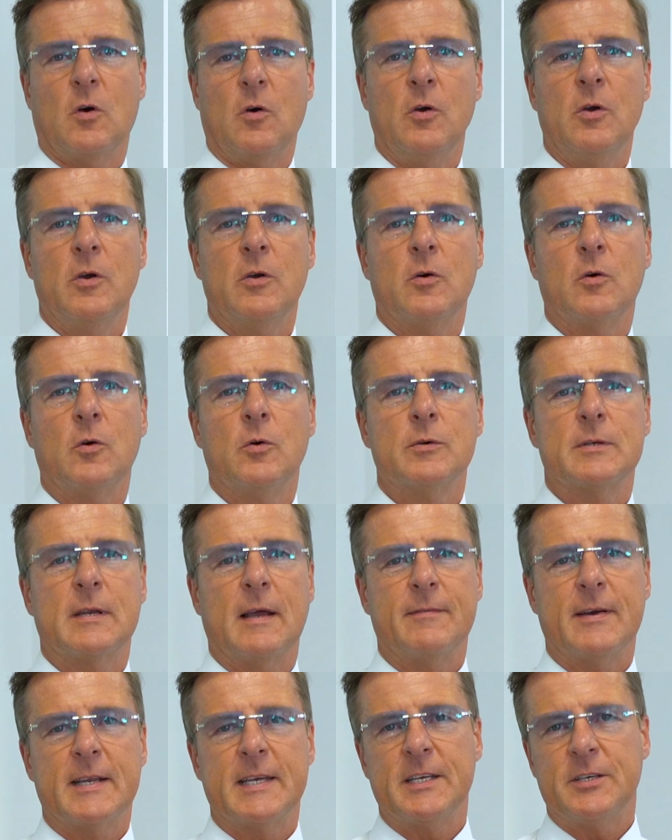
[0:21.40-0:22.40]
Euro.
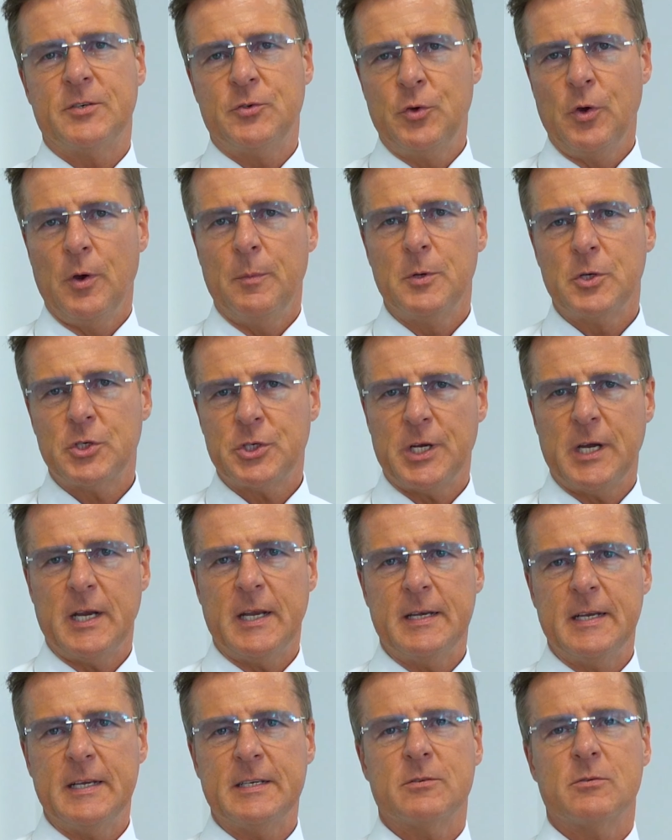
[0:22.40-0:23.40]
Da war die Tür
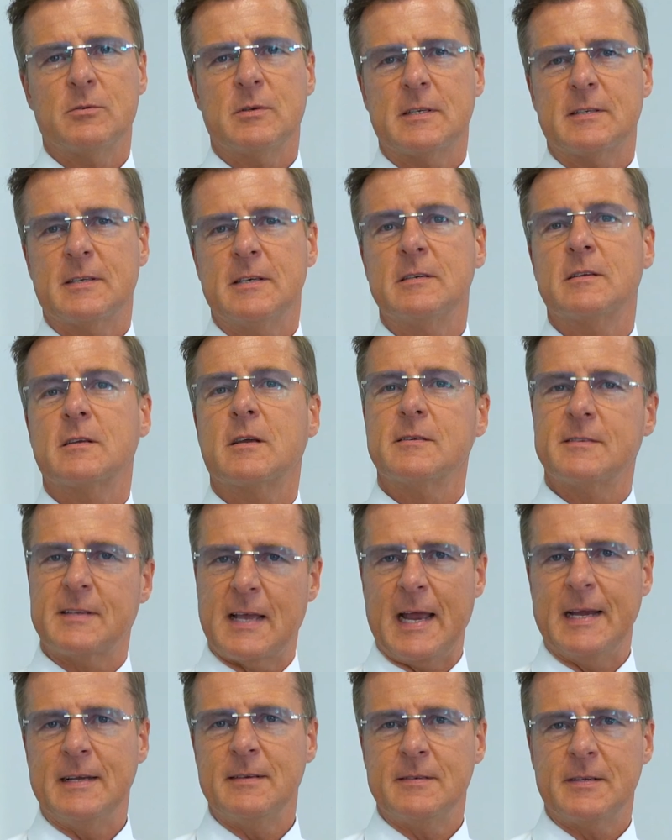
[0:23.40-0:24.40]
beschädigt und das hintere
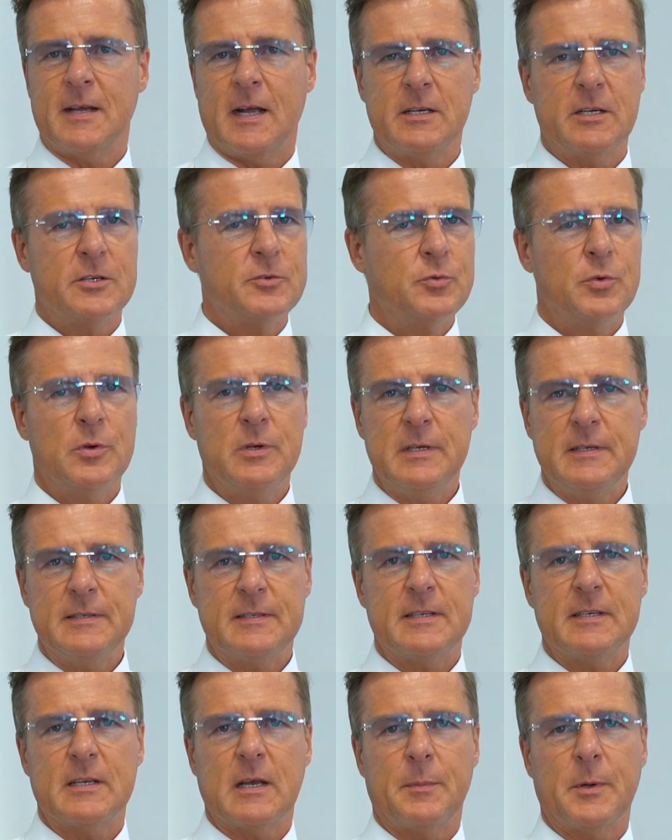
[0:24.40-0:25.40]
Seitenteil. Die Tür
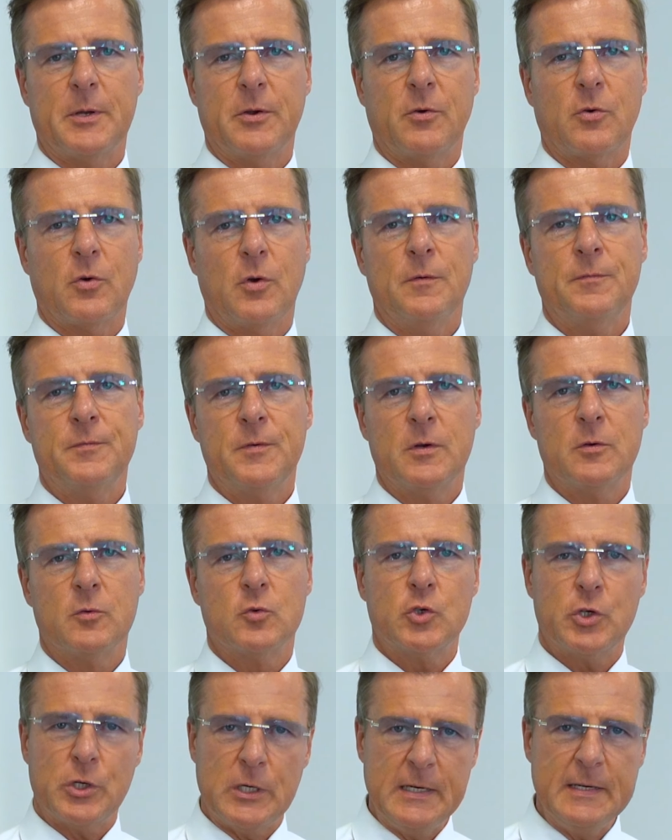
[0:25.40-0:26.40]
ließ sich aber noch öffnen
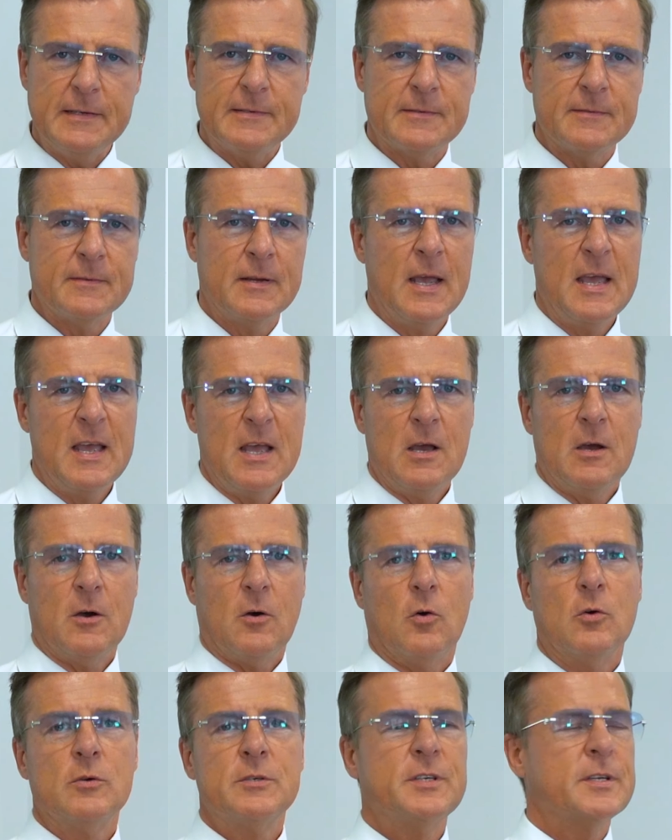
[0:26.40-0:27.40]
und schließen.
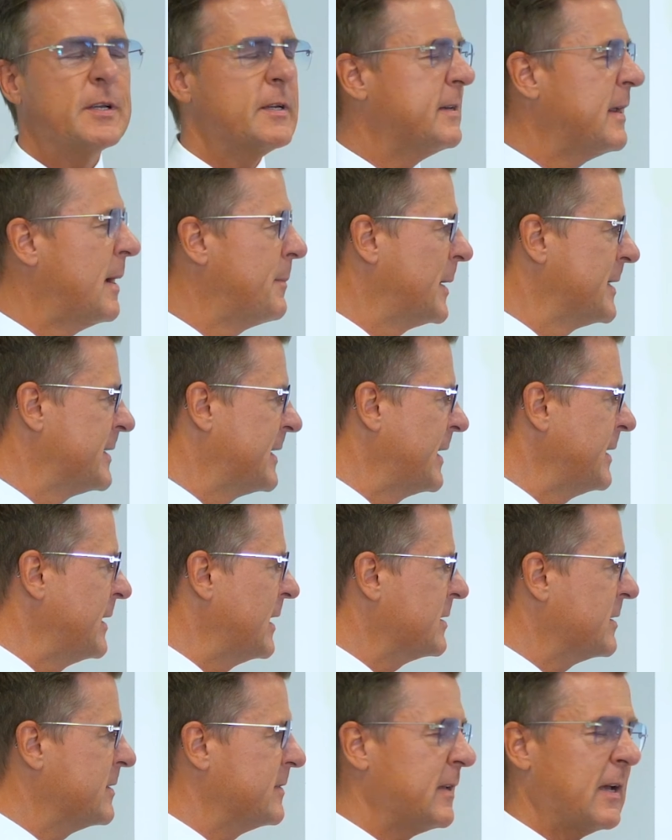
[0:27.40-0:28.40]
Und der Mandant
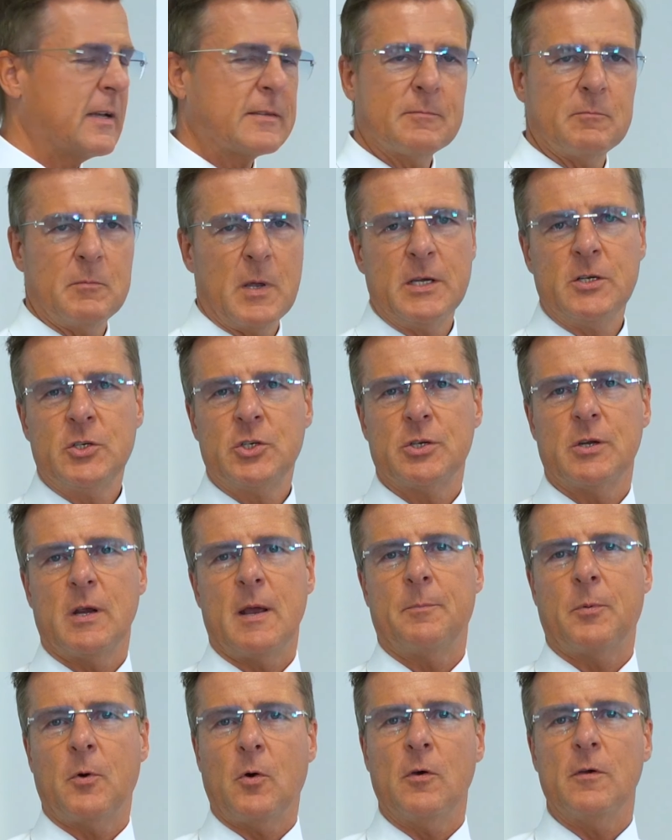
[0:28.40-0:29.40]
hat gesagt, Mensch,
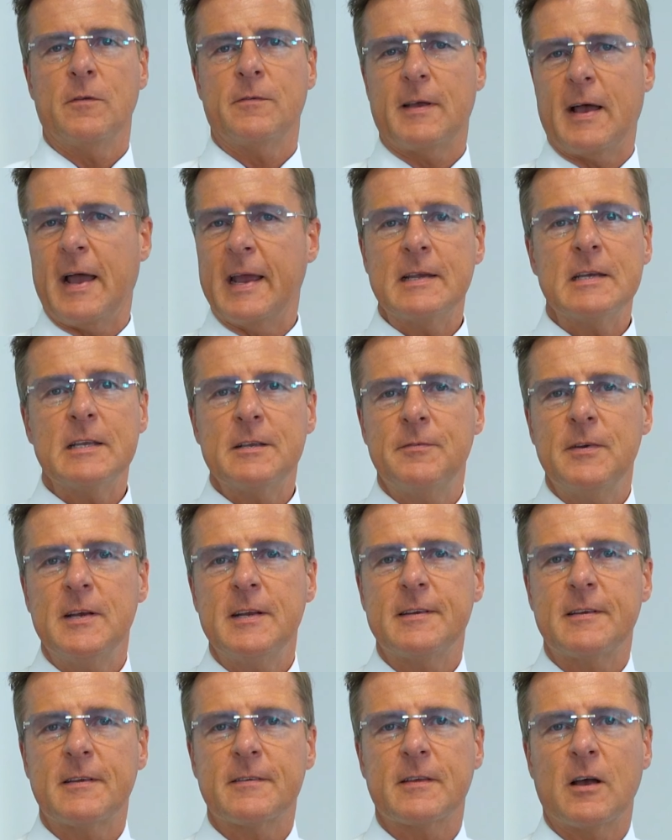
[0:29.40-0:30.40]
Herr Preuß, eigentlich will
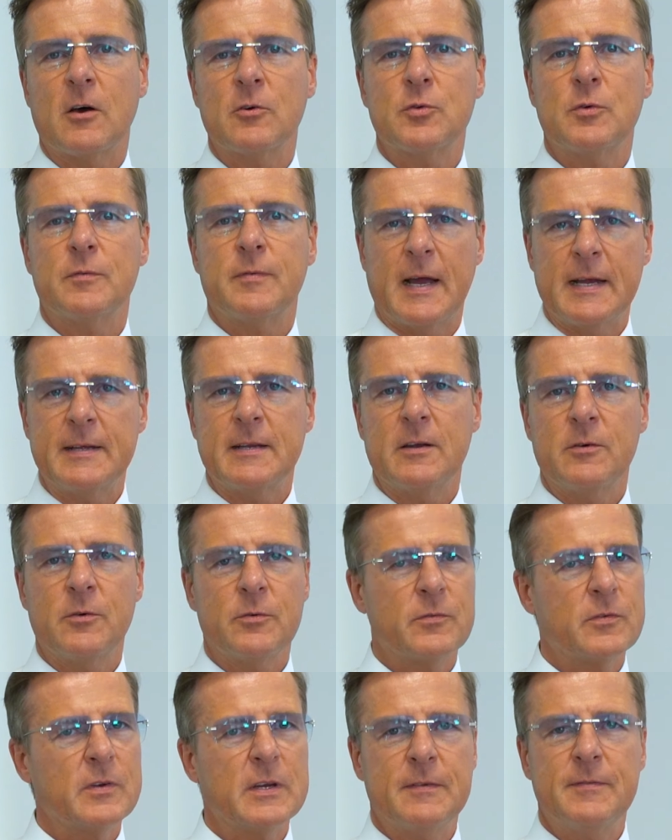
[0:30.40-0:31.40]
ich das Auto weiter
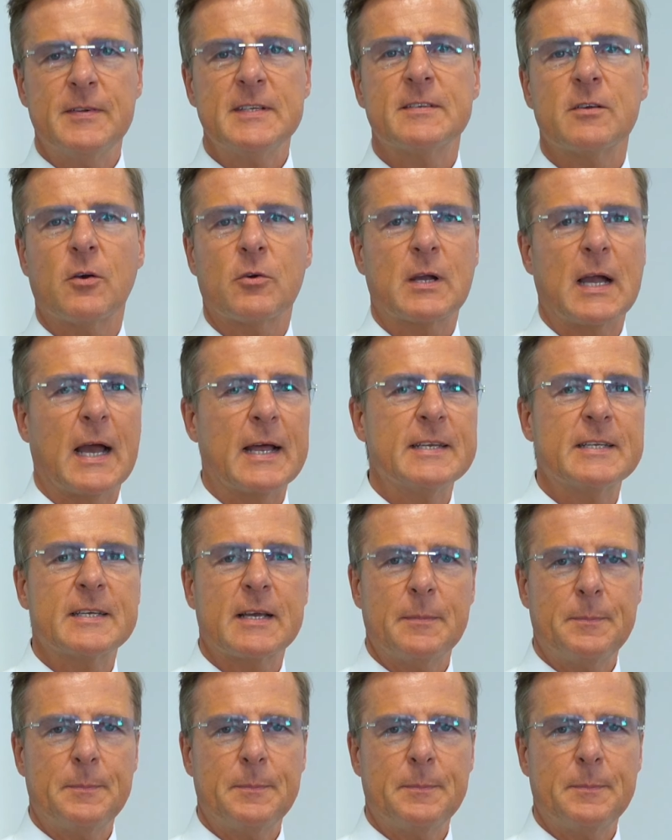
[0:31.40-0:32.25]
nutzen, ich will es auch gar nicht